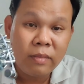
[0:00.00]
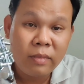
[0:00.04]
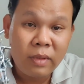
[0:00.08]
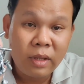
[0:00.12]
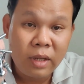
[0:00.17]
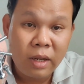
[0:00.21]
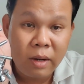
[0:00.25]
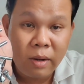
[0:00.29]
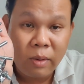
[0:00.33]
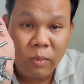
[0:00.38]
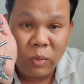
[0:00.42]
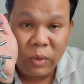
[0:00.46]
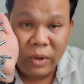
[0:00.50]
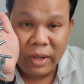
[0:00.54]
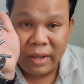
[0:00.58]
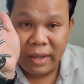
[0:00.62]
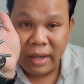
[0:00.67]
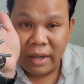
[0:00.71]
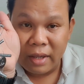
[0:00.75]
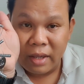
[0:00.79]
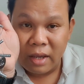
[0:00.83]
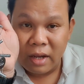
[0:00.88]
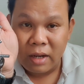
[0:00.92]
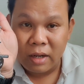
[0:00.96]
này là nguyên
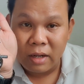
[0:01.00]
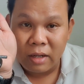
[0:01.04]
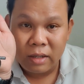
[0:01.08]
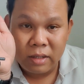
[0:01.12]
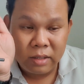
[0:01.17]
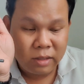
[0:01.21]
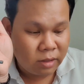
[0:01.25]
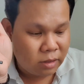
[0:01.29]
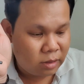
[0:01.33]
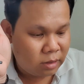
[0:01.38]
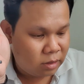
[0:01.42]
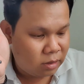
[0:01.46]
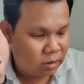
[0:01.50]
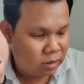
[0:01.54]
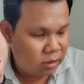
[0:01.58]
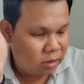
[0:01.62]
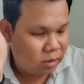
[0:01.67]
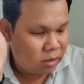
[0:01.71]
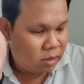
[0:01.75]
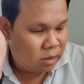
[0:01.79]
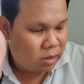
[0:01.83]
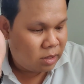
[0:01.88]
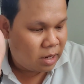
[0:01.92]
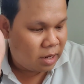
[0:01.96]
dàn chân
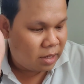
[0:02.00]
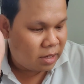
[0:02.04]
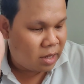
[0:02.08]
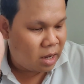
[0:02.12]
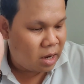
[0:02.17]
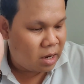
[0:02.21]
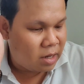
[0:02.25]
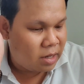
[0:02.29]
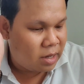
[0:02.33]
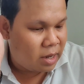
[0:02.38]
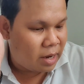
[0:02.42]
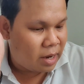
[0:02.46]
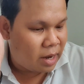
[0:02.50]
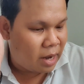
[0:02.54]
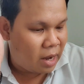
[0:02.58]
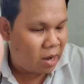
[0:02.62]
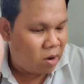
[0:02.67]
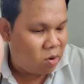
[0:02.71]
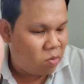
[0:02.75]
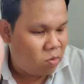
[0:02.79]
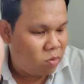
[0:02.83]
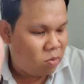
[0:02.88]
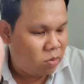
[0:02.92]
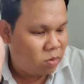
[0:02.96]
dàn chân dàn
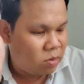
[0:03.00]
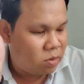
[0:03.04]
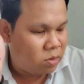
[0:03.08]
áo